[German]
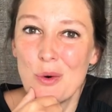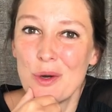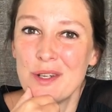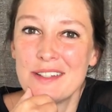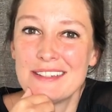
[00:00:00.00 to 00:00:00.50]

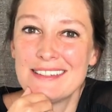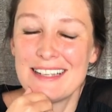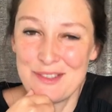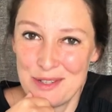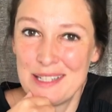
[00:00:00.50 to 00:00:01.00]
und
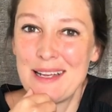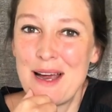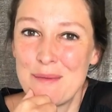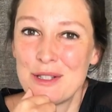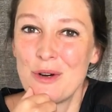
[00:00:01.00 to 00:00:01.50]

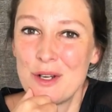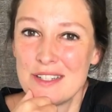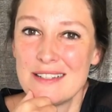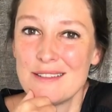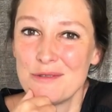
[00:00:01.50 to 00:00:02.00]
deswegen habe ich
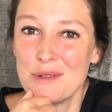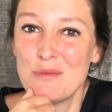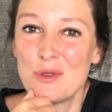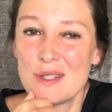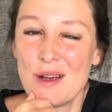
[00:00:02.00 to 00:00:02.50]
heute diesen
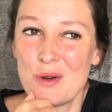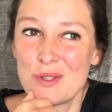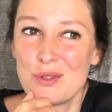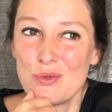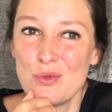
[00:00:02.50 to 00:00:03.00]
Film für Sie
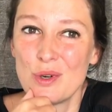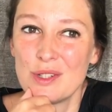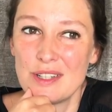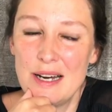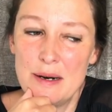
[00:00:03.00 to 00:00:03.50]

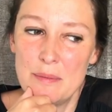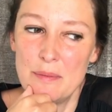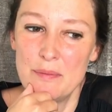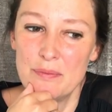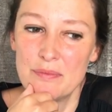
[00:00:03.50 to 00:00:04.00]
ausgesucht, ähm,